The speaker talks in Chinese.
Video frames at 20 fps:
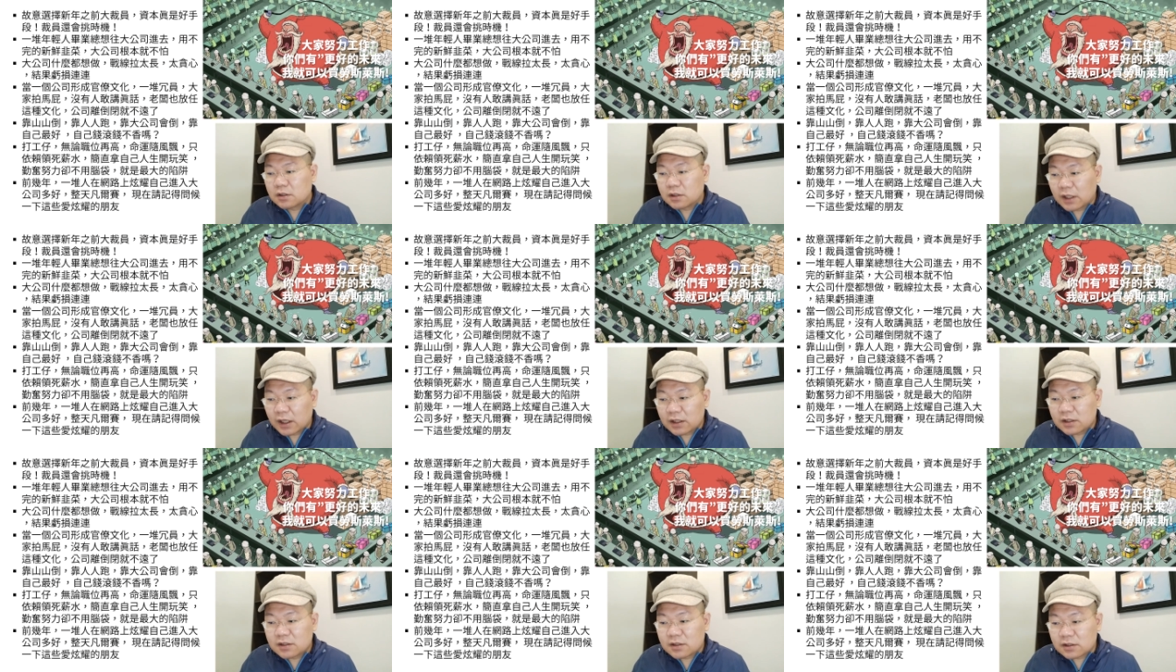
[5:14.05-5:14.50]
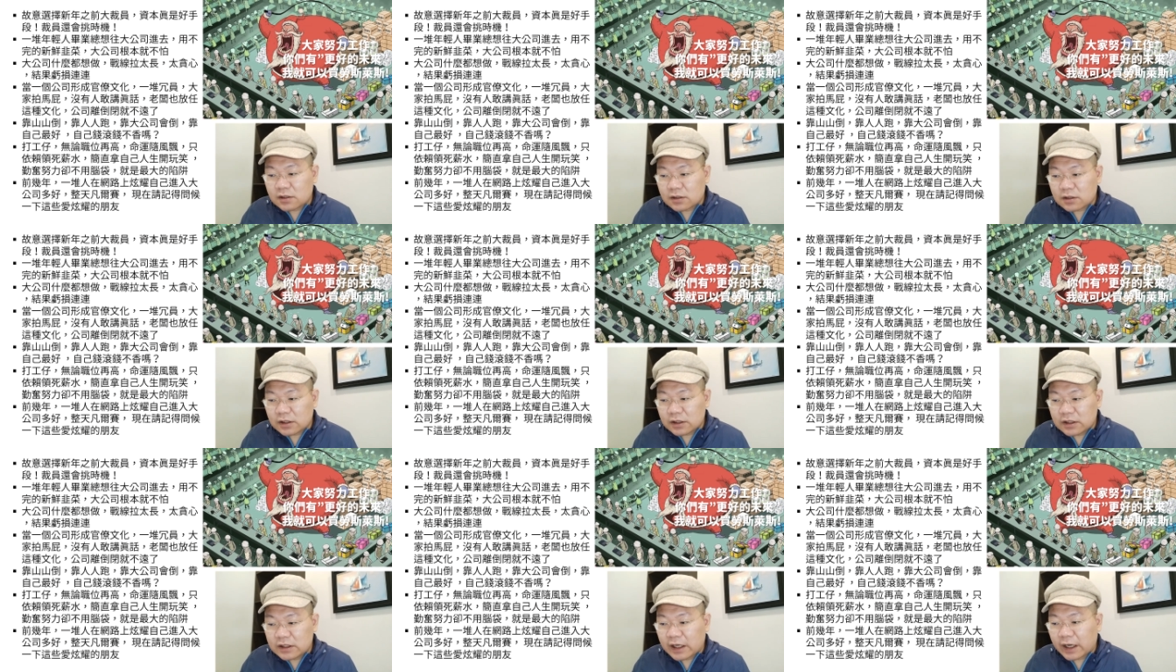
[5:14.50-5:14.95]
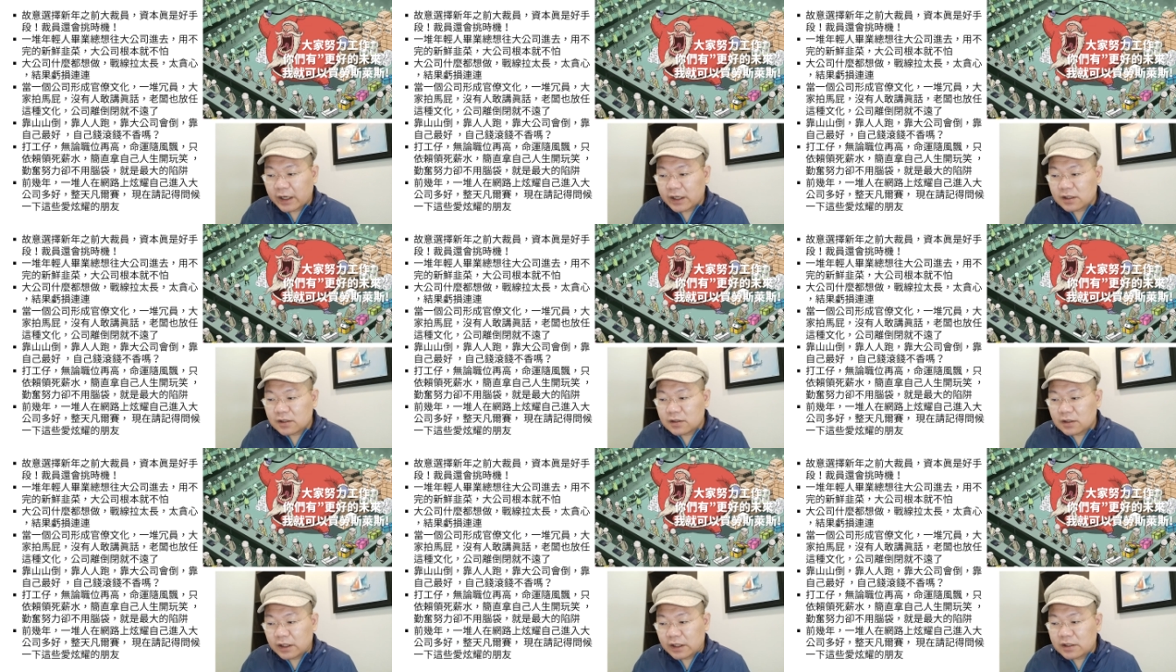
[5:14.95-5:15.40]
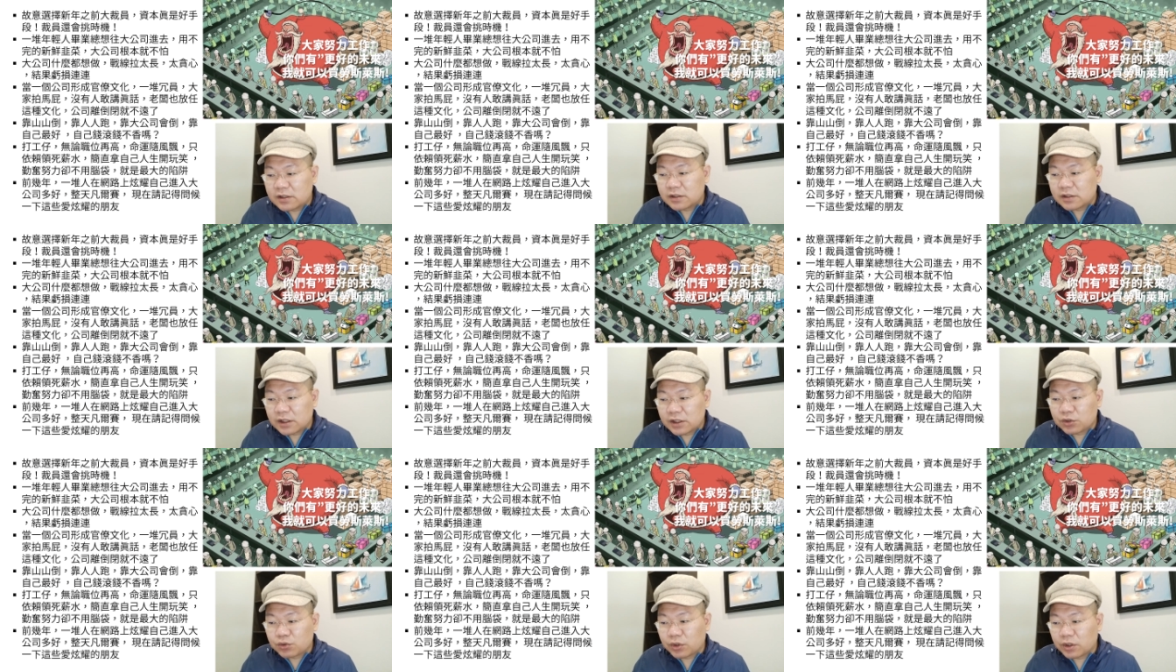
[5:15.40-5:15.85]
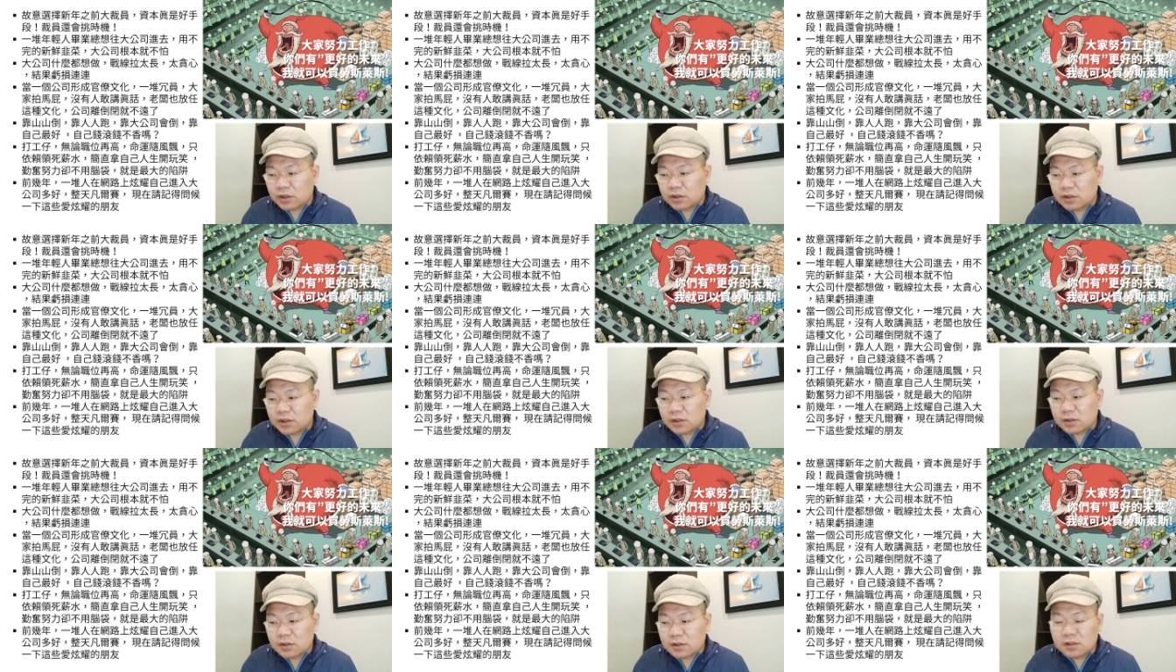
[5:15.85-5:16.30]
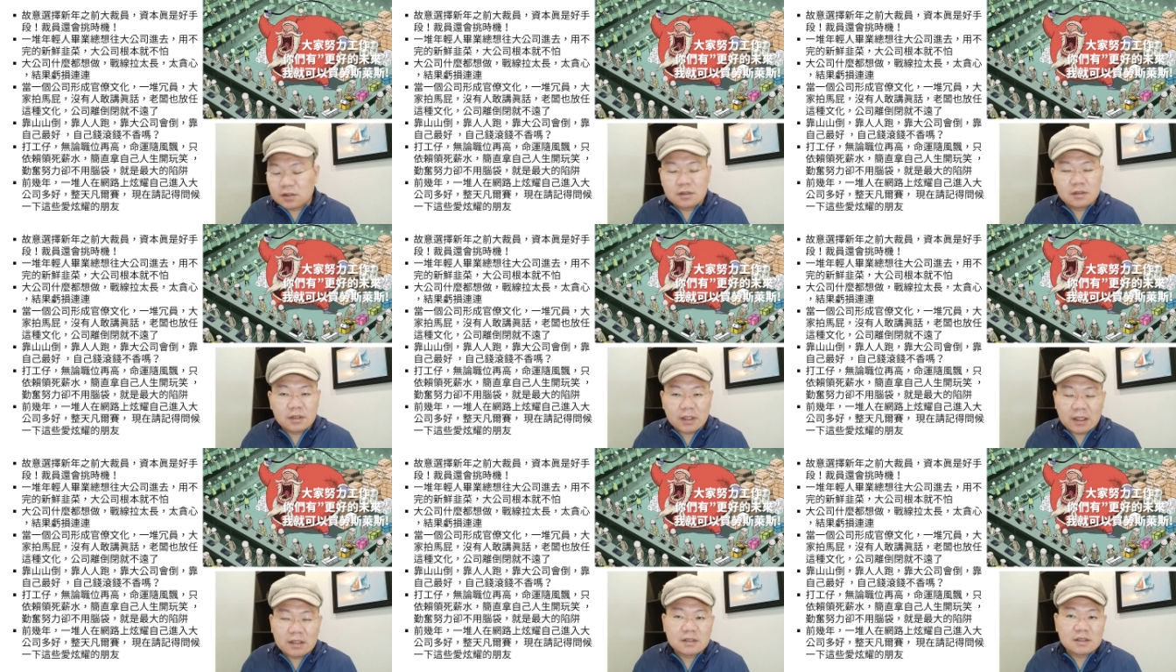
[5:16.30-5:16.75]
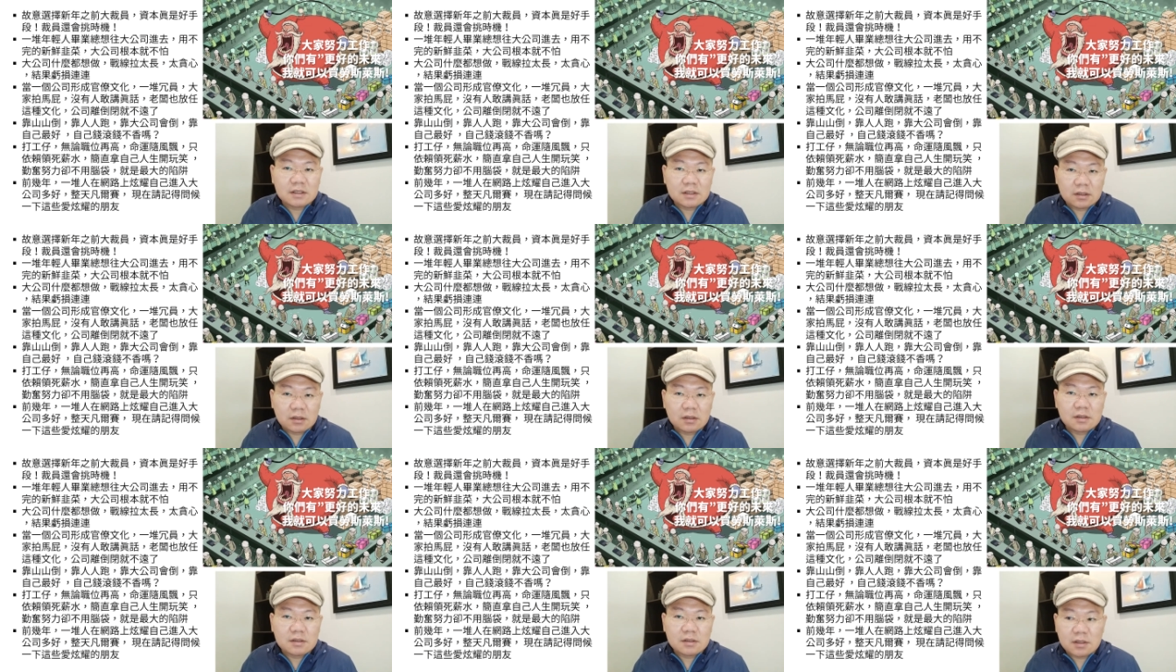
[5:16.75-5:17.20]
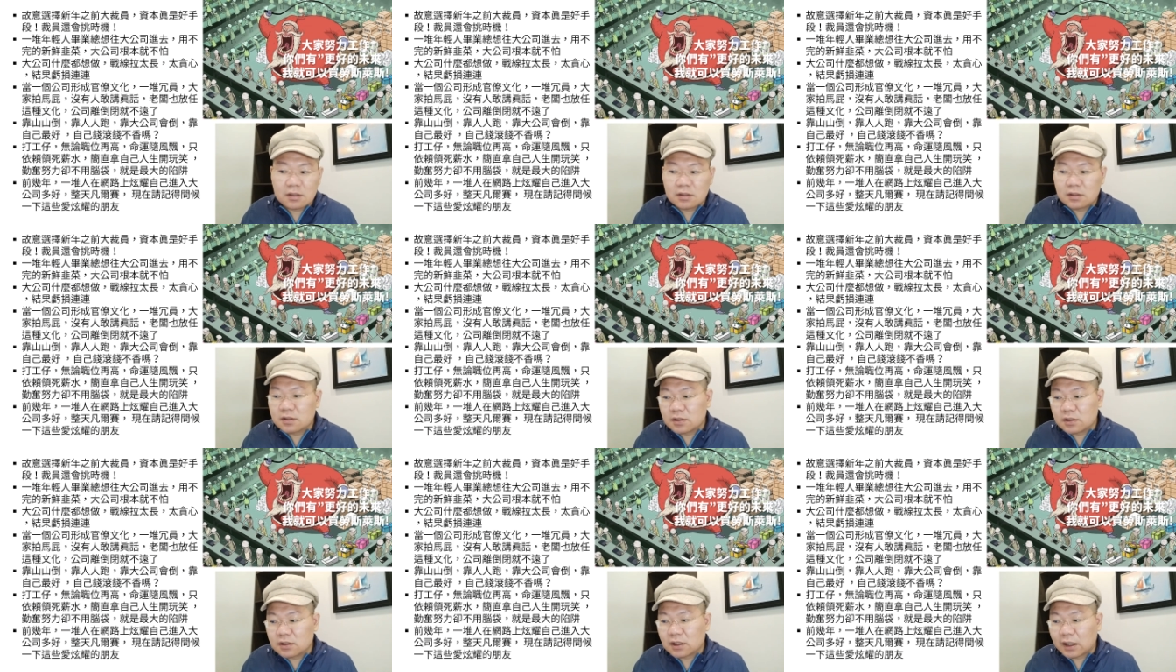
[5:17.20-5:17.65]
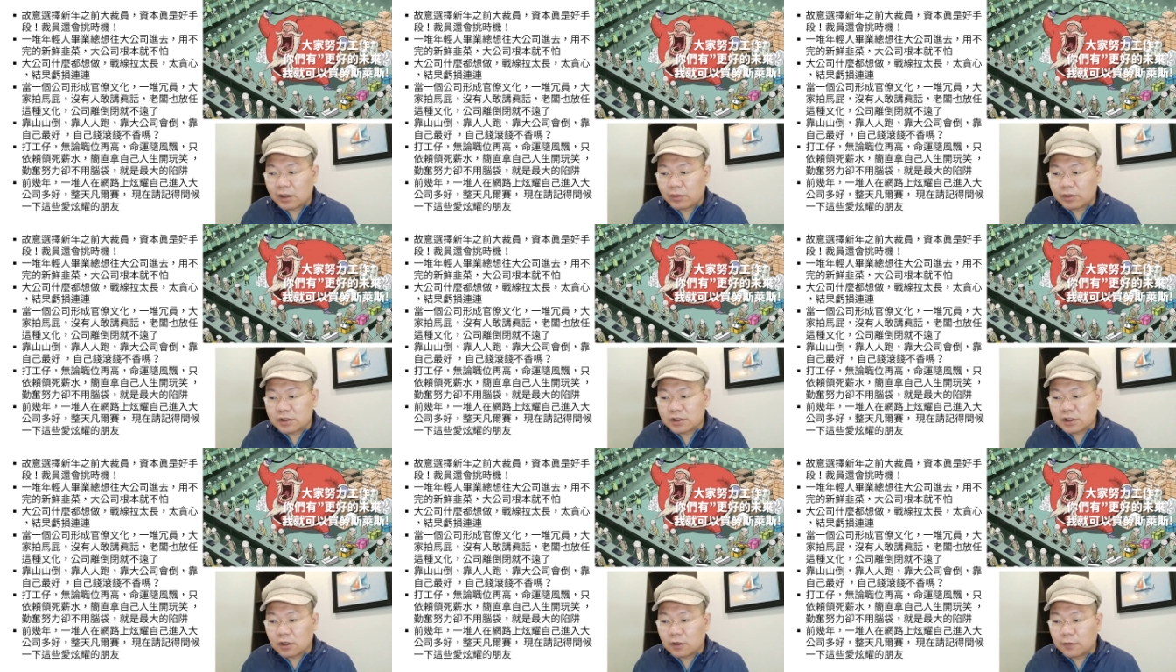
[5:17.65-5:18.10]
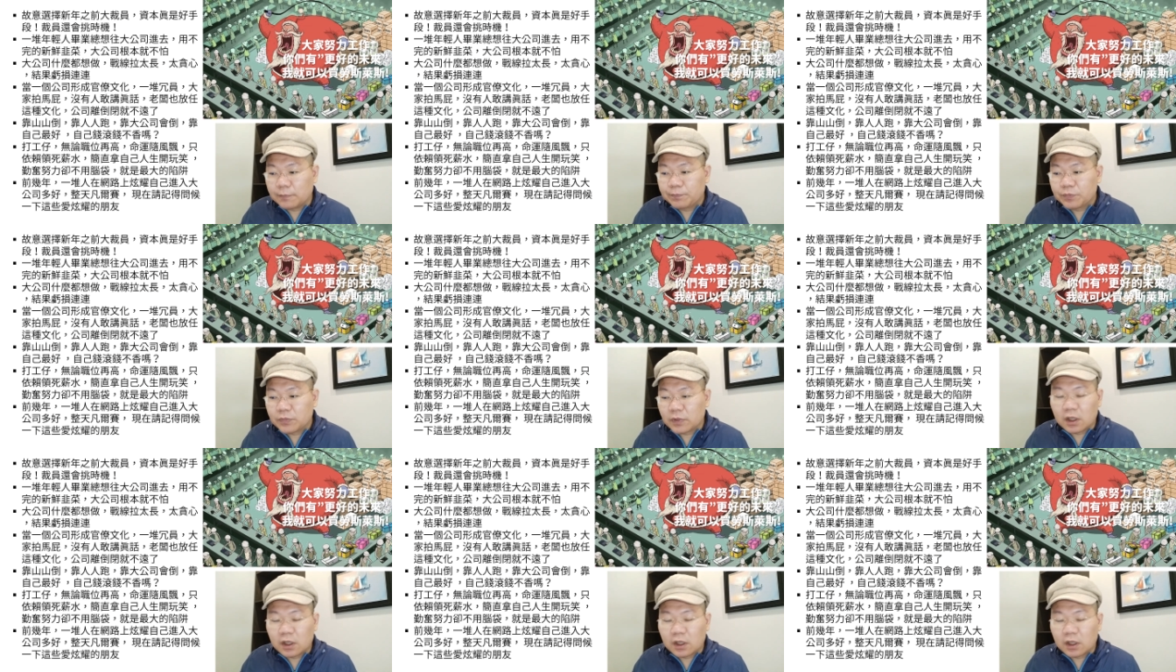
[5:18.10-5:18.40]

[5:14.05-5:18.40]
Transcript: 那只依赖临时薪水，简直是拿自己的人生是开玩笑啊！